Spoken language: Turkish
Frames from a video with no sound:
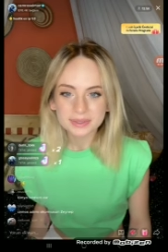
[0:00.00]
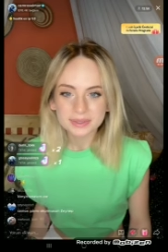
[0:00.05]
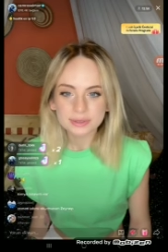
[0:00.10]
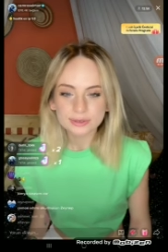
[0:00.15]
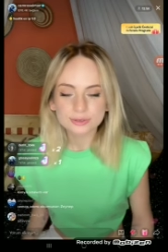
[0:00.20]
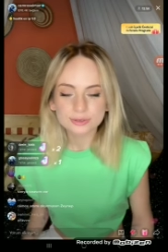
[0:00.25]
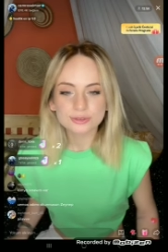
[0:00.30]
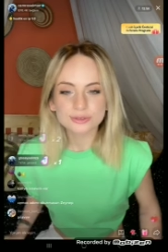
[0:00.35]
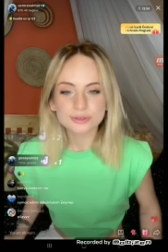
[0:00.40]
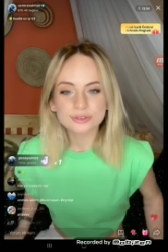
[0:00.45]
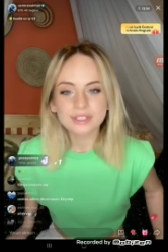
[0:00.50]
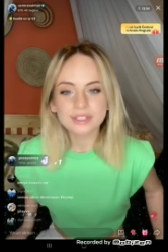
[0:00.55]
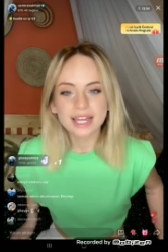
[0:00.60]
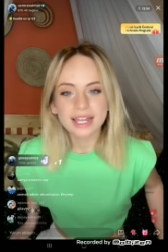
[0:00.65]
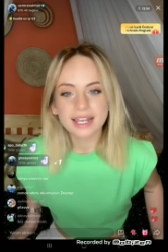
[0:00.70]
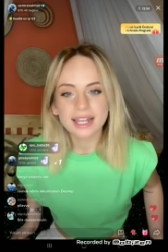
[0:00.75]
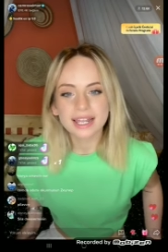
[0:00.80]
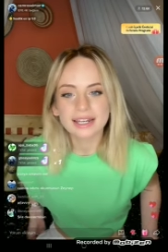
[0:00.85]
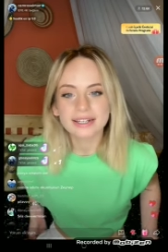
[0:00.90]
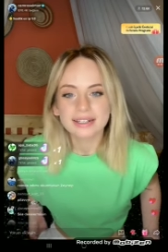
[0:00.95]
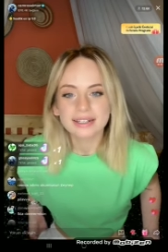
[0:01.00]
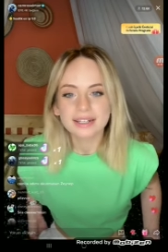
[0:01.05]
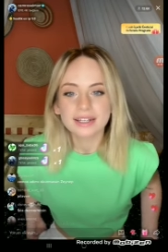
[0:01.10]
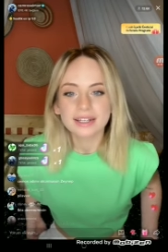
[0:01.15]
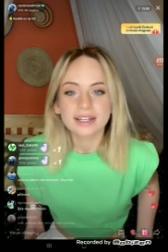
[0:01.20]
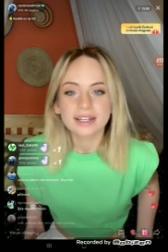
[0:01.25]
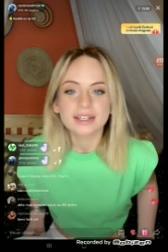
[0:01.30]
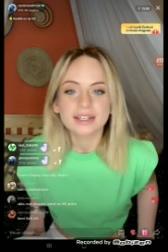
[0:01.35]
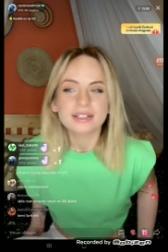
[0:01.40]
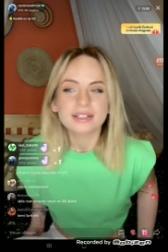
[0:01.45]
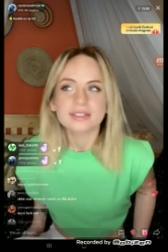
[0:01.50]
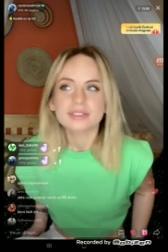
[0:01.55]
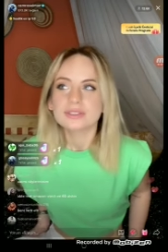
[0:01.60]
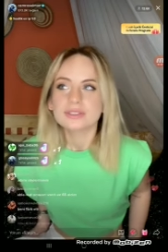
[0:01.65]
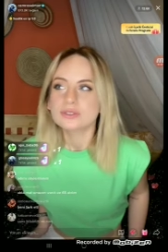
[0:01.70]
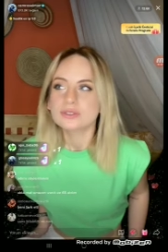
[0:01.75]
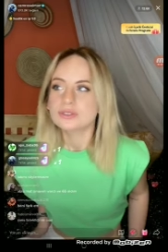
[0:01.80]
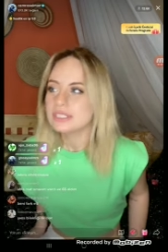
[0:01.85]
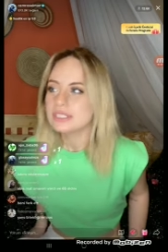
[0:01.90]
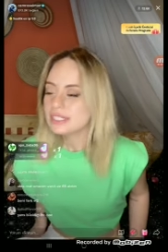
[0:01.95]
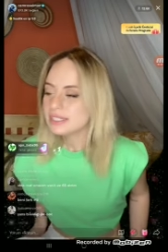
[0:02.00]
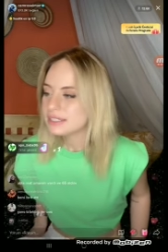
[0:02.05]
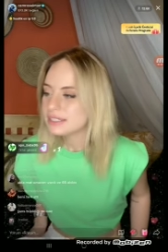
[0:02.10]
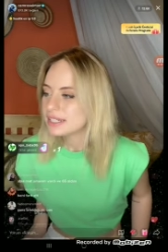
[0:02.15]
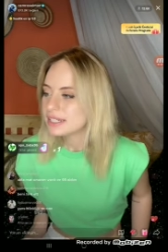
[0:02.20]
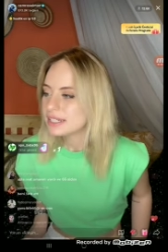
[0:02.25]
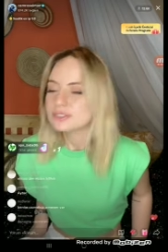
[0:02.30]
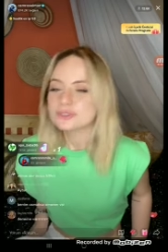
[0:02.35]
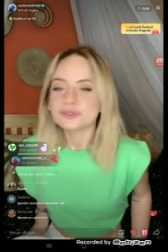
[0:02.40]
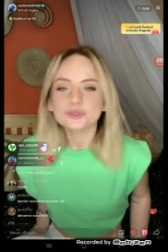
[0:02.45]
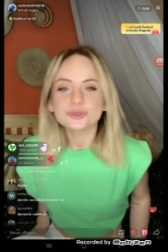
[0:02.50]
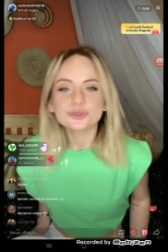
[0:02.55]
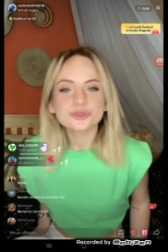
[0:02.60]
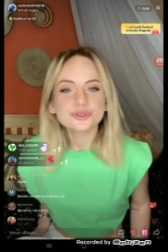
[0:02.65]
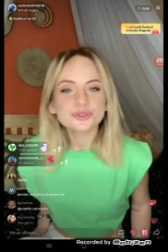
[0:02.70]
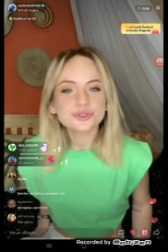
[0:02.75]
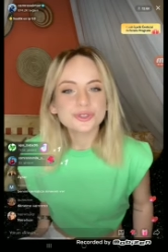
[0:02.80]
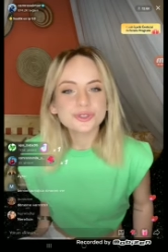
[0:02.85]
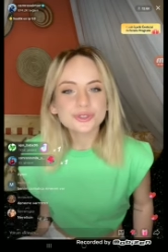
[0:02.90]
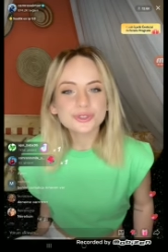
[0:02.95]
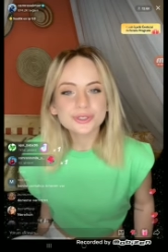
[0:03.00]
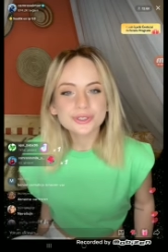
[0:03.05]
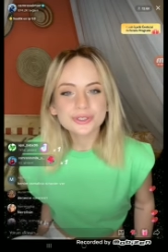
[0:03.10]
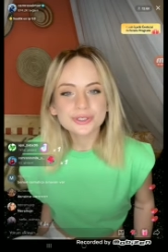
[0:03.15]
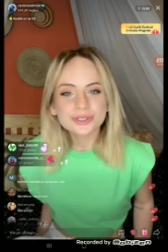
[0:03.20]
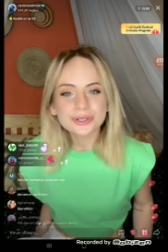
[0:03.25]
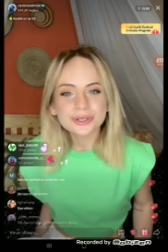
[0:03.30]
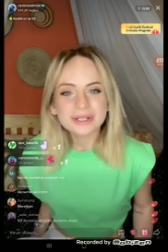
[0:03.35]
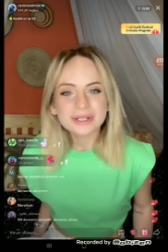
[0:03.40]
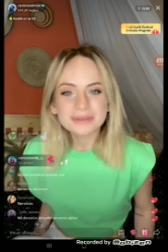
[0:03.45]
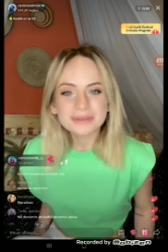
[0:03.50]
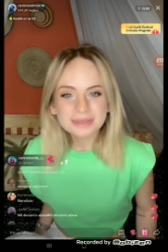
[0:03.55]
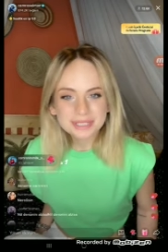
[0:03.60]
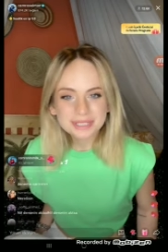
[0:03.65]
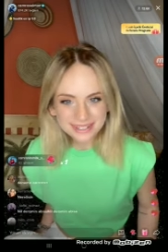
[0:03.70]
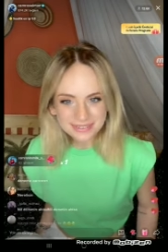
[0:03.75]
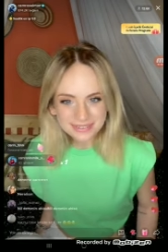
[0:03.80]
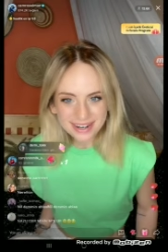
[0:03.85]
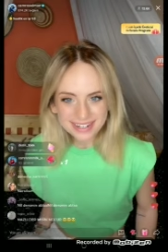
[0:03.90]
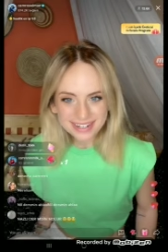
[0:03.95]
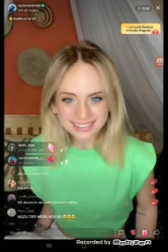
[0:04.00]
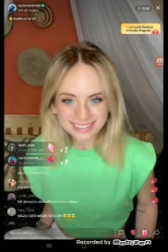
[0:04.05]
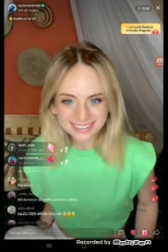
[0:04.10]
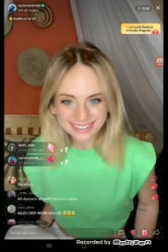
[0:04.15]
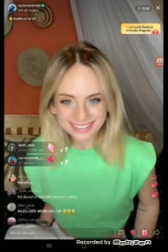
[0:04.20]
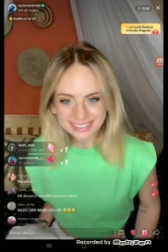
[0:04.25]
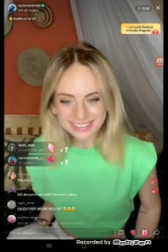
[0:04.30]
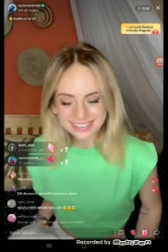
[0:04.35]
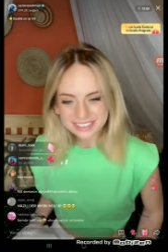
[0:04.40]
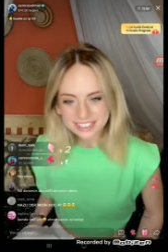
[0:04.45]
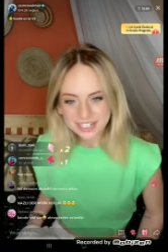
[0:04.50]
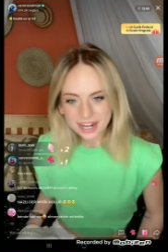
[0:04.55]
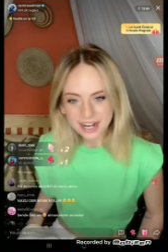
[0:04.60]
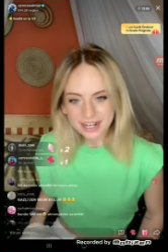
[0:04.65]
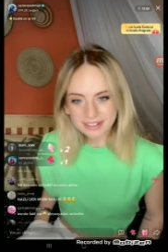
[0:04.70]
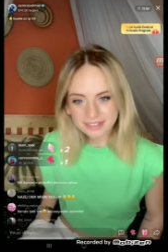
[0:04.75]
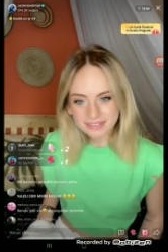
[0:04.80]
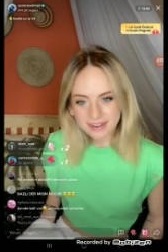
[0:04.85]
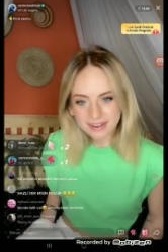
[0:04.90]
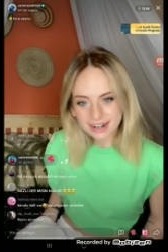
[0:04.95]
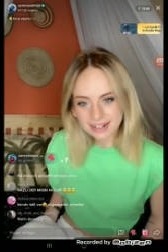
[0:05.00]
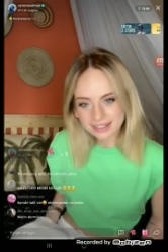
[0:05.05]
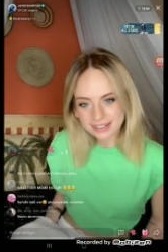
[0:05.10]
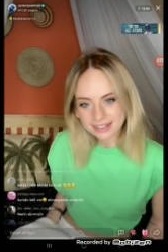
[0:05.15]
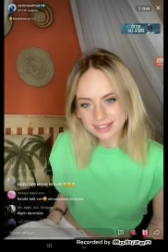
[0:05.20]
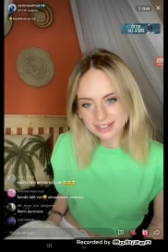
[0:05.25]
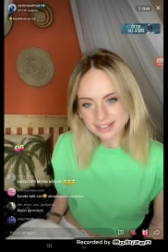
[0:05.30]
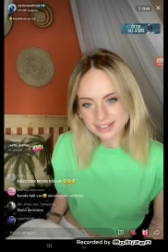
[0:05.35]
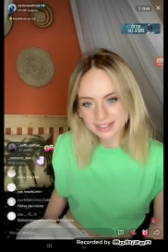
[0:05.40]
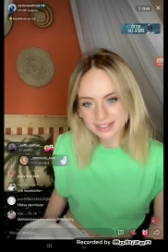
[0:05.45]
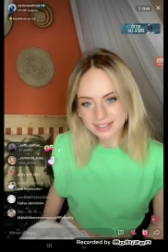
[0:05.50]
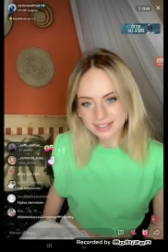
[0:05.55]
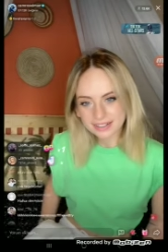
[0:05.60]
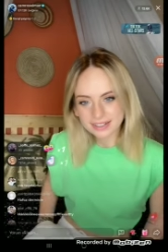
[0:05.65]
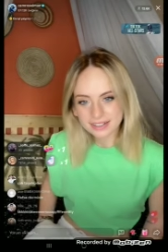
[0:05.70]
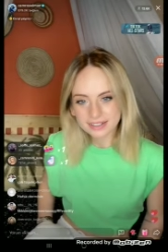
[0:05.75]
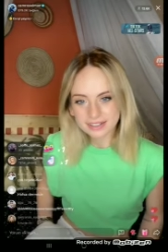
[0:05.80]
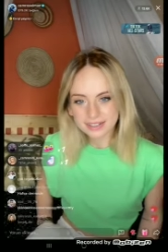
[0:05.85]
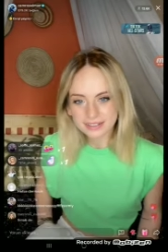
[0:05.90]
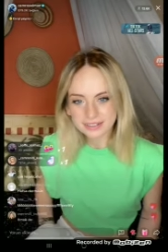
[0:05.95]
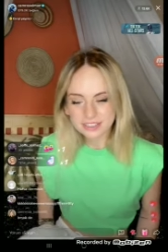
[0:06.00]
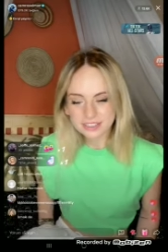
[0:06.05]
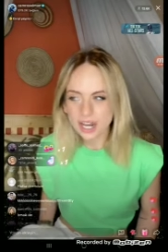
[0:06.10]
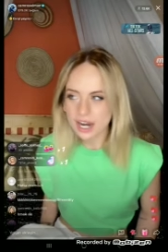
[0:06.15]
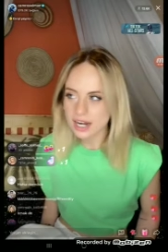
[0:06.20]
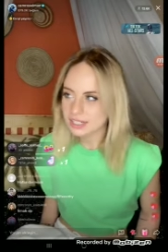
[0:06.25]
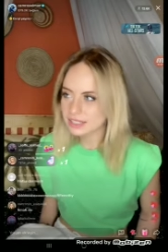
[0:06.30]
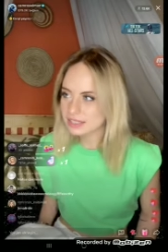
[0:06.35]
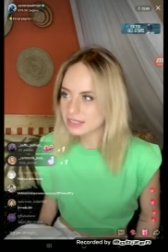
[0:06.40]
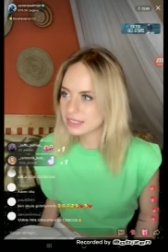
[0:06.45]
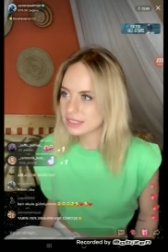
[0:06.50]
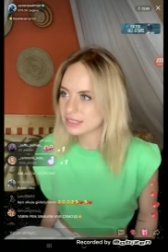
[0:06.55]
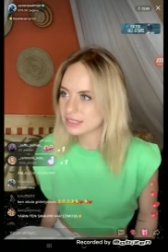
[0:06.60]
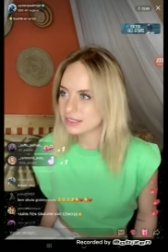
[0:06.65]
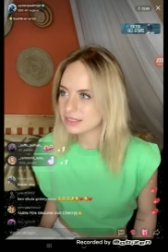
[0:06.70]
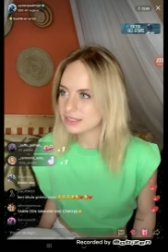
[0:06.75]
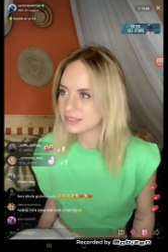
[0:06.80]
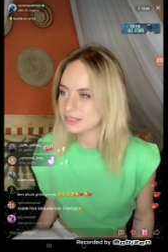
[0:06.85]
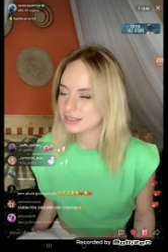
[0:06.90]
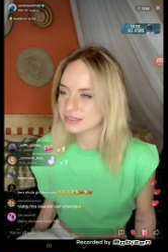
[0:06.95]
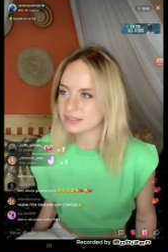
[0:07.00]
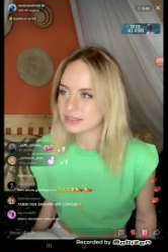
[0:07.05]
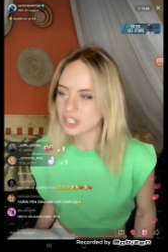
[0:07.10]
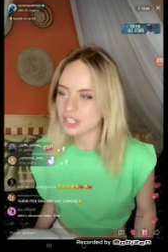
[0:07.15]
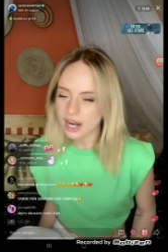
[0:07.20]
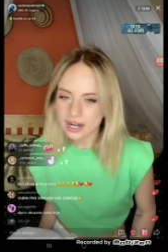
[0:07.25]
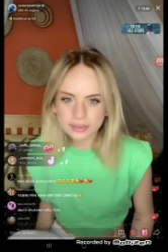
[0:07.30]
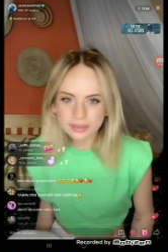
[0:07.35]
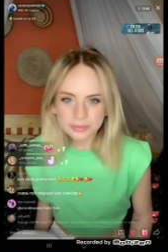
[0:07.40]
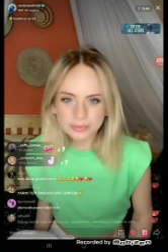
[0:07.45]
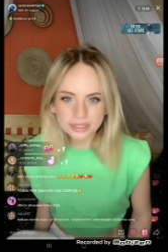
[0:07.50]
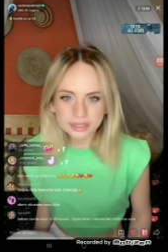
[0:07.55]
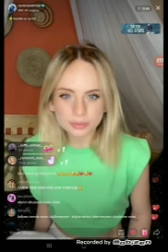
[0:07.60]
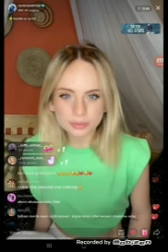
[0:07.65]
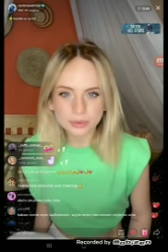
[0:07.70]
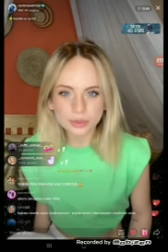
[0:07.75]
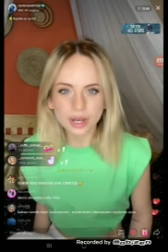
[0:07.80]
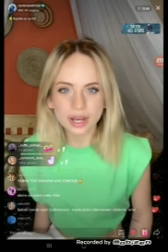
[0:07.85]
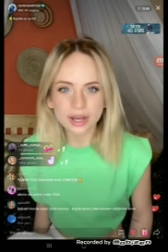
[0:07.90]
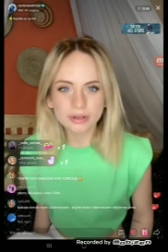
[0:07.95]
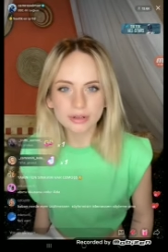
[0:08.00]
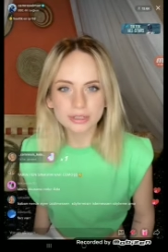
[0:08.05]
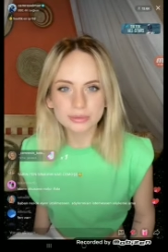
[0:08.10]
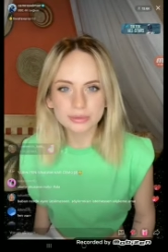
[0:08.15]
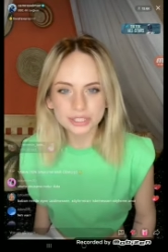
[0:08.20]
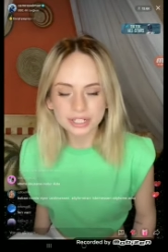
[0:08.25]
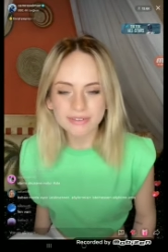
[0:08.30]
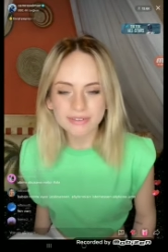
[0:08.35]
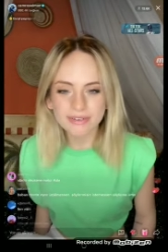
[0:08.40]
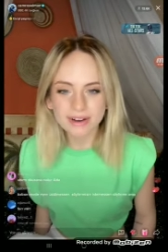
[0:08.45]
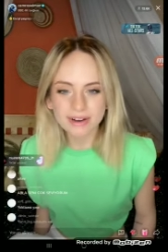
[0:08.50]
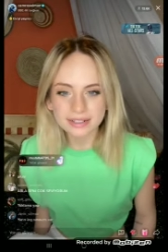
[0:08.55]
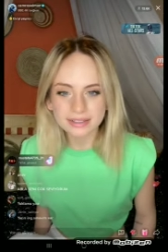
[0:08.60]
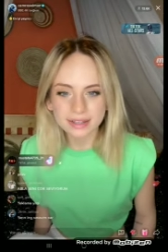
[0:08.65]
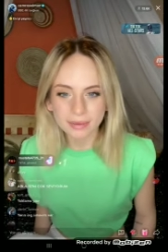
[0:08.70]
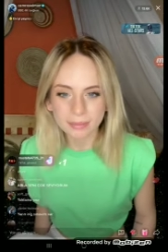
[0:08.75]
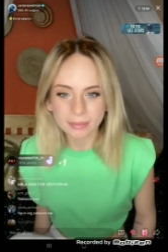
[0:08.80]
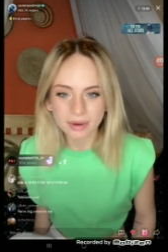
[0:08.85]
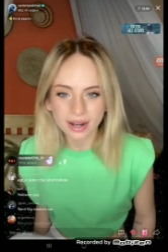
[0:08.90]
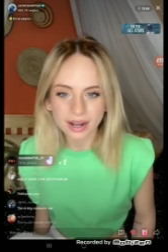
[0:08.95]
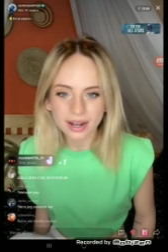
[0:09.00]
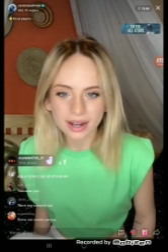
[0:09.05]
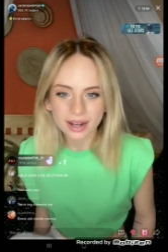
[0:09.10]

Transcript: Zuzu derler. Neydi? Zuzu. Öyle bir şey vardı. Şarkı vardı. Şarkı değil. Şarkı mıydı bu ya? Öyle bir şey vardı ama.